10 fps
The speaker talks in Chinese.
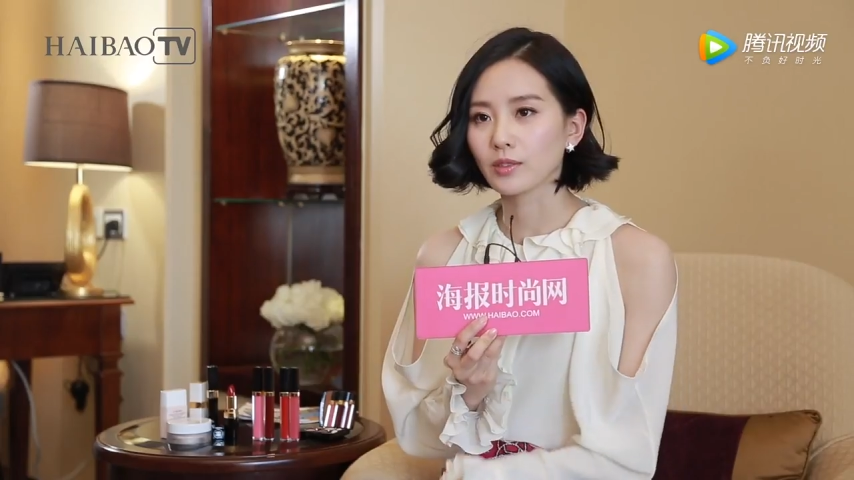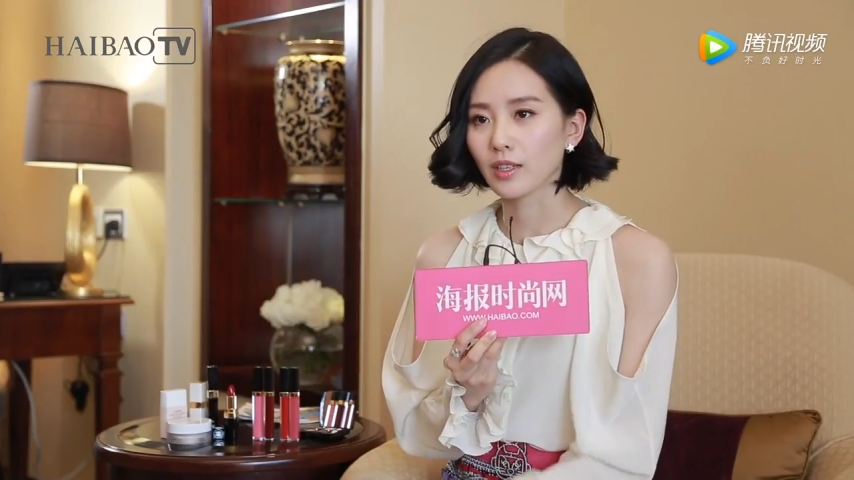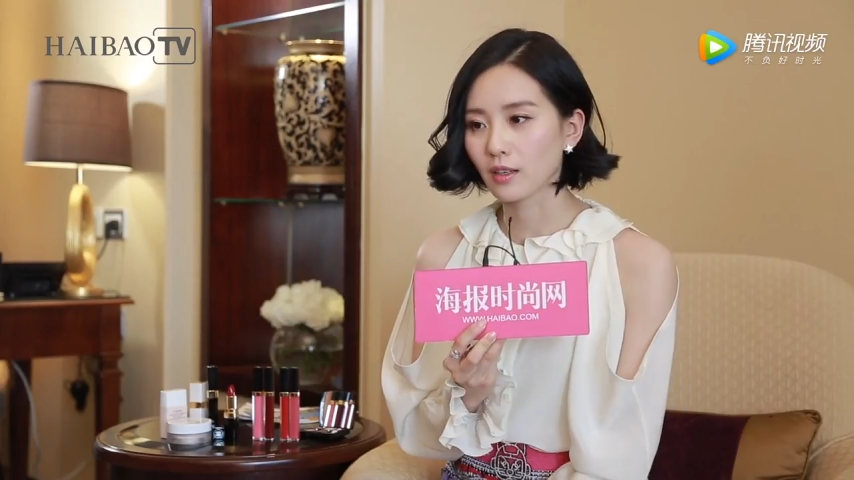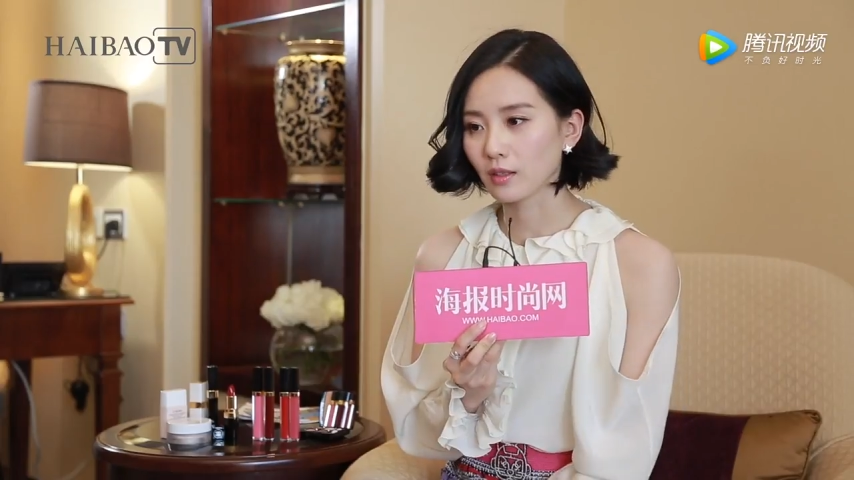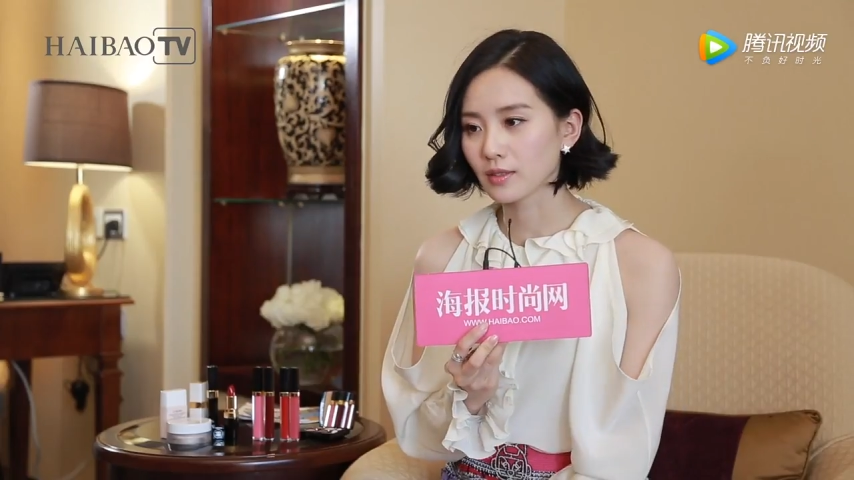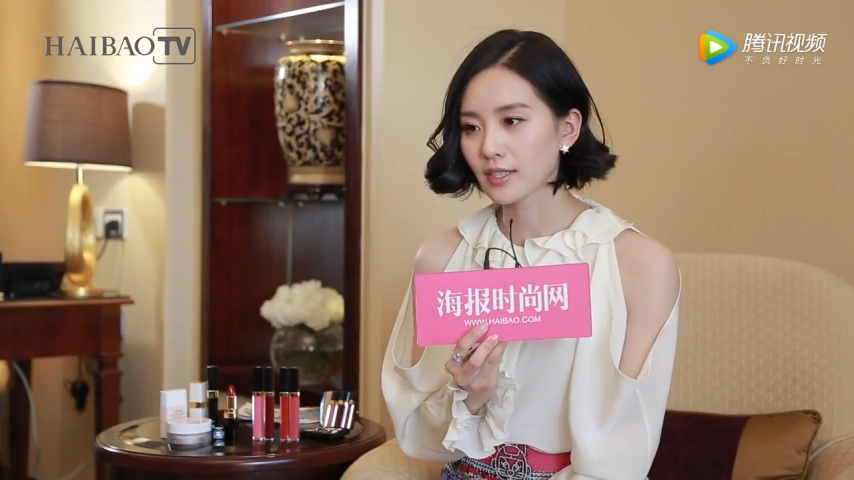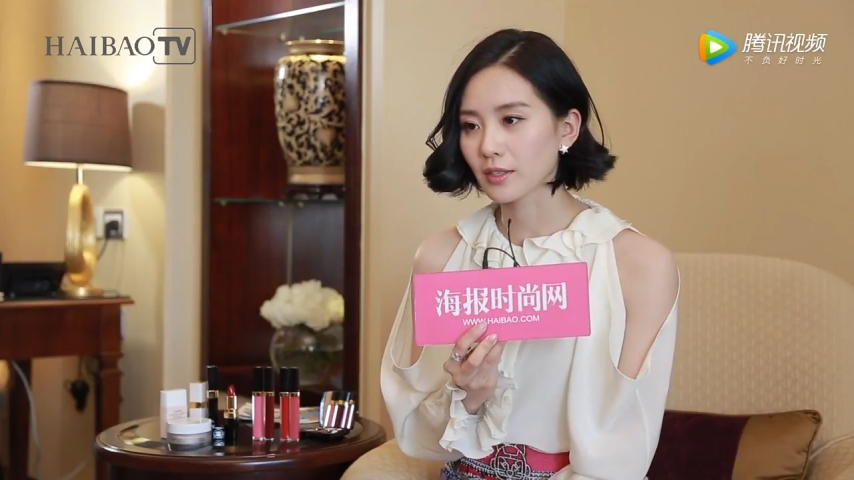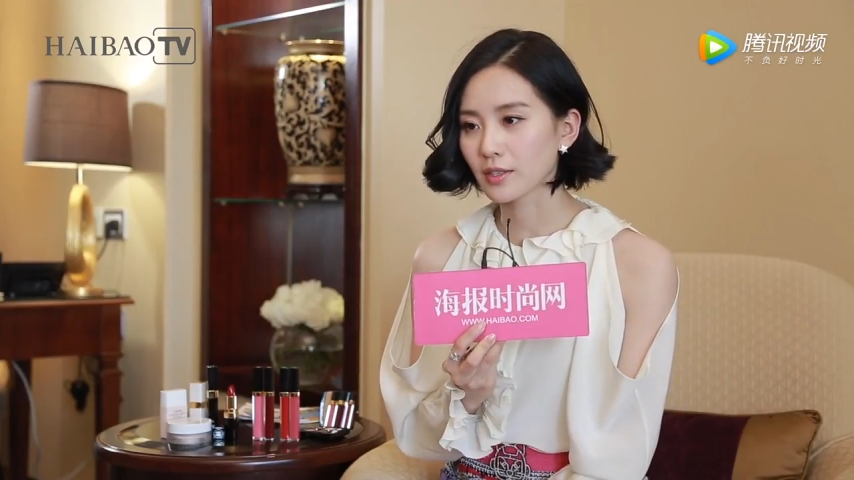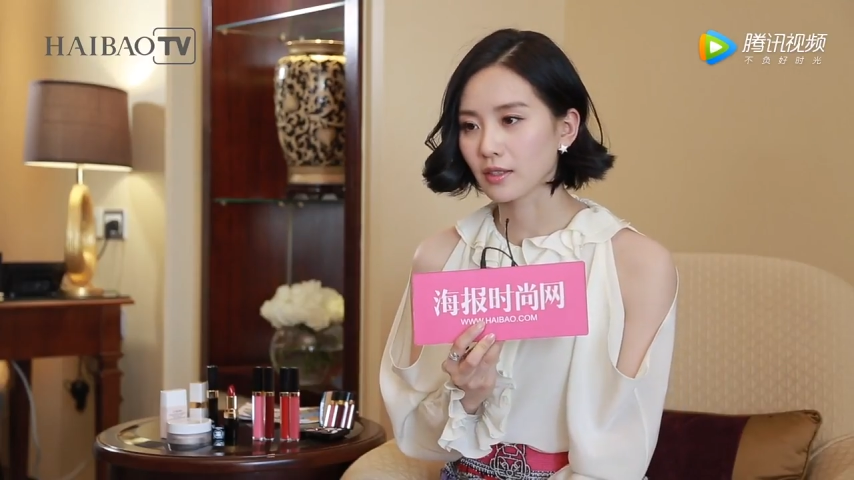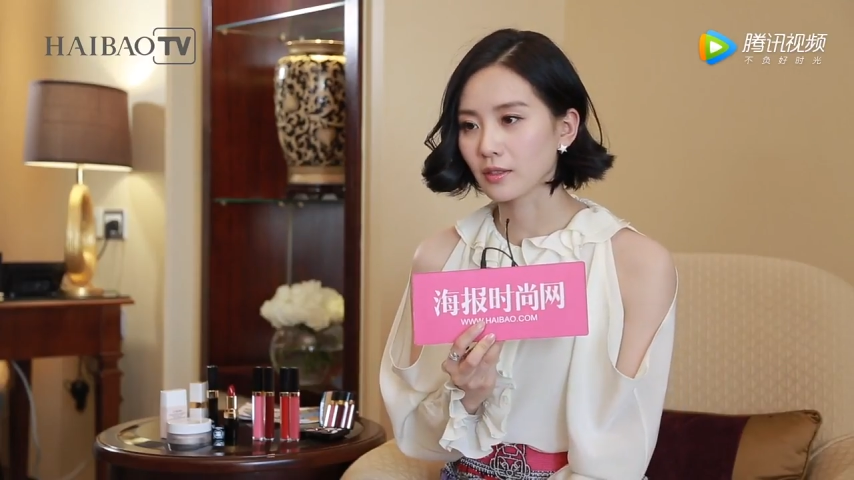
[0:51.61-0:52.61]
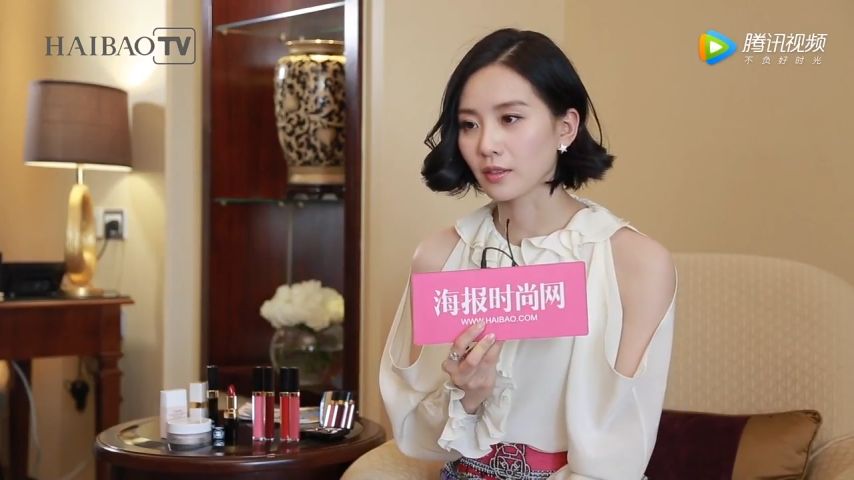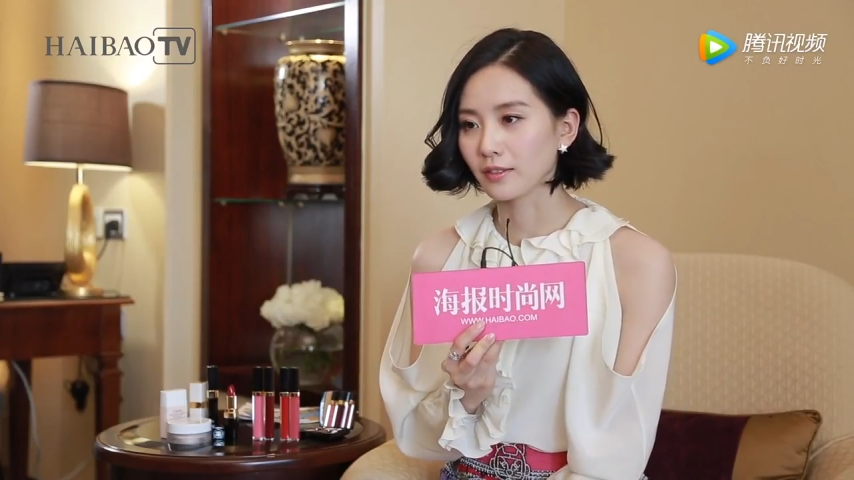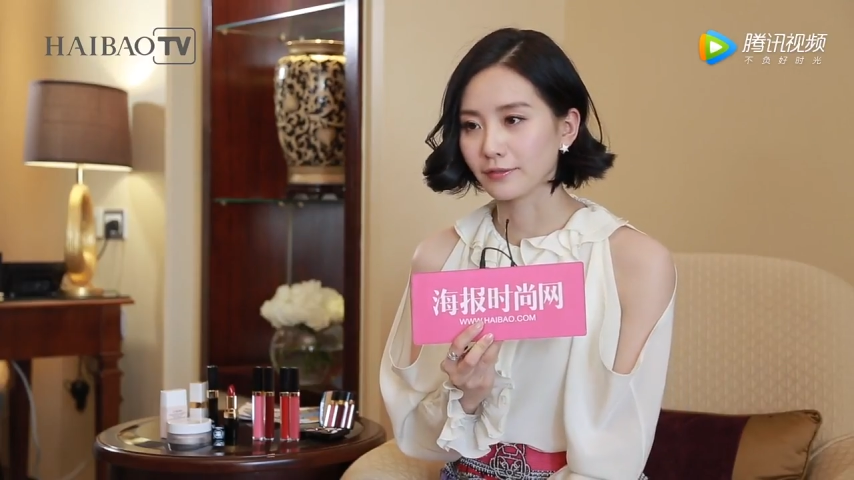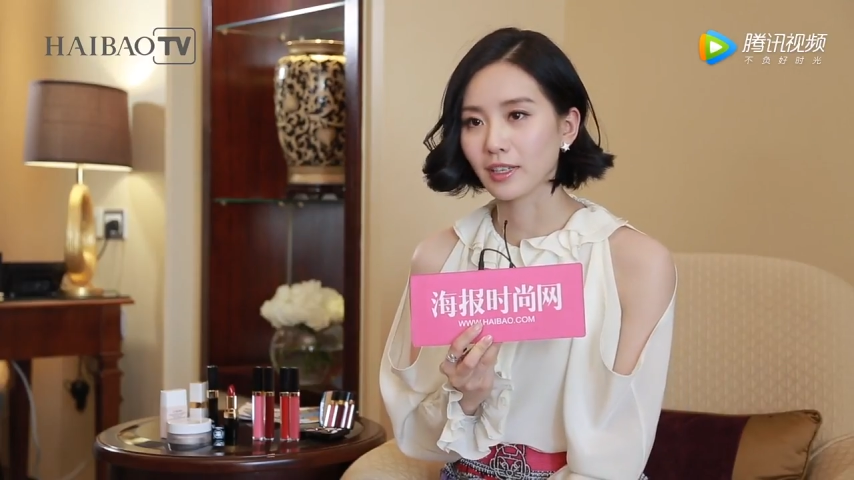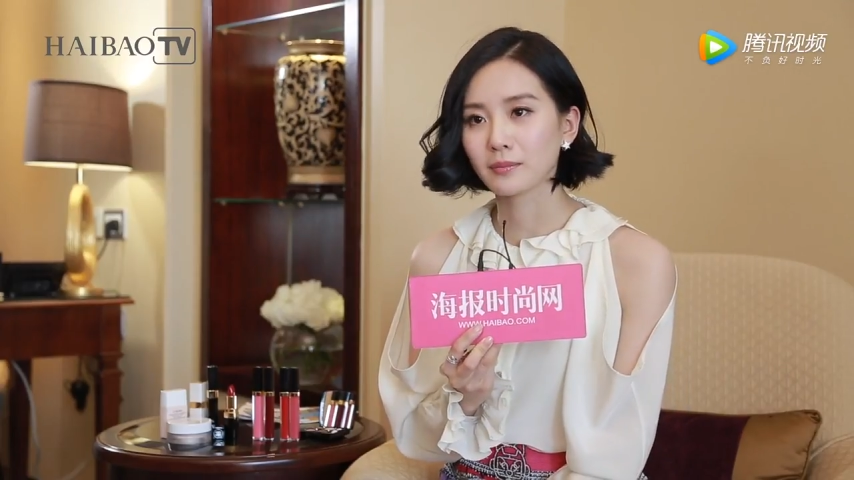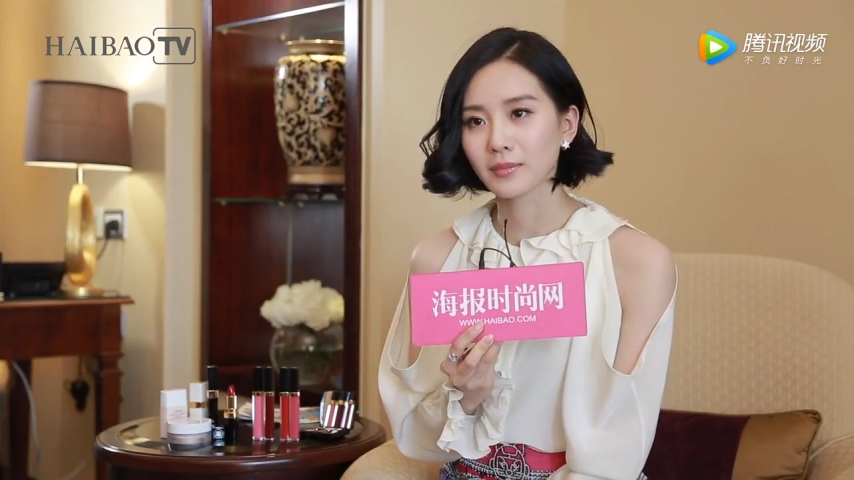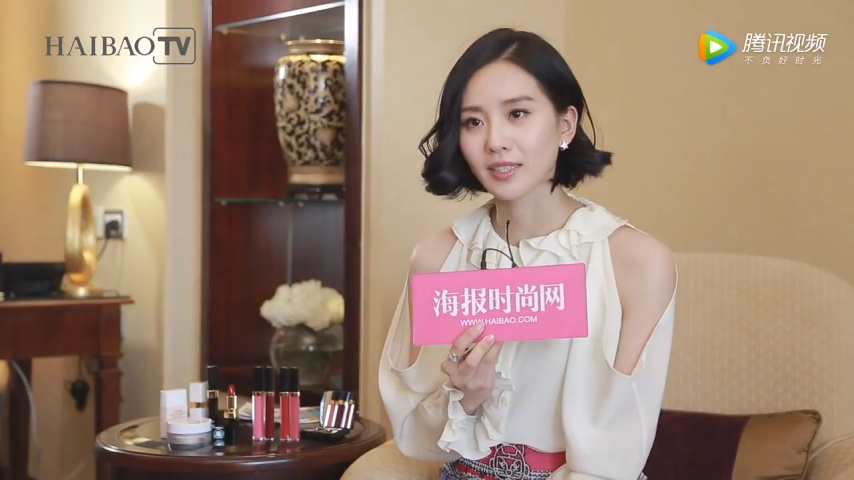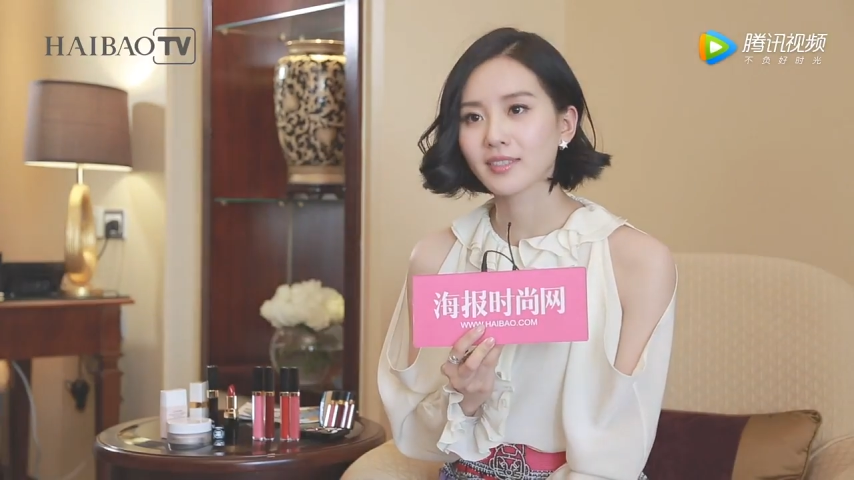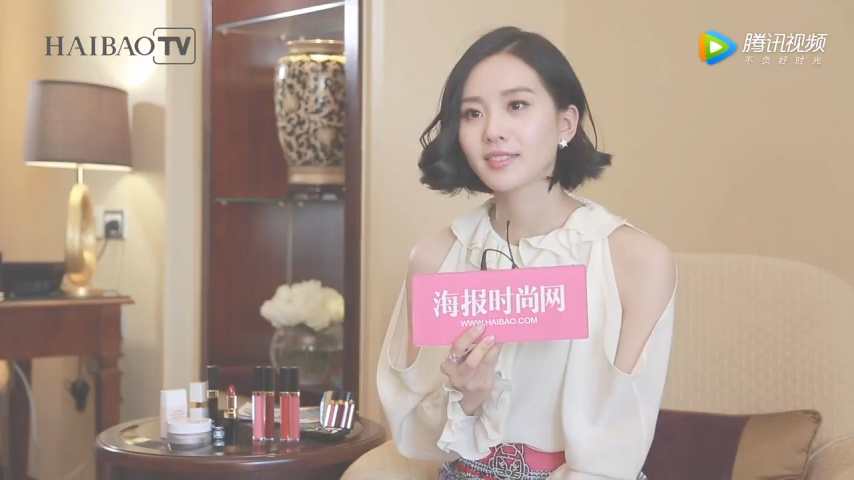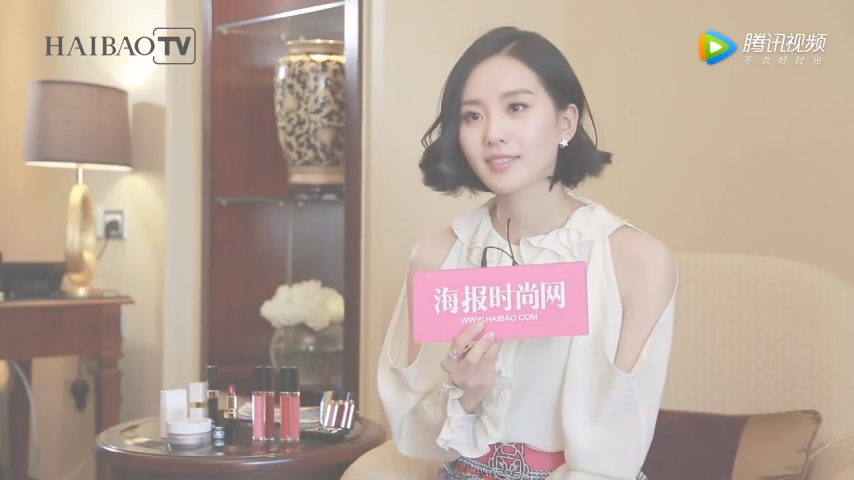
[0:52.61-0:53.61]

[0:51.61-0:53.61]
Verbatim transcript: 然后造型又很方便。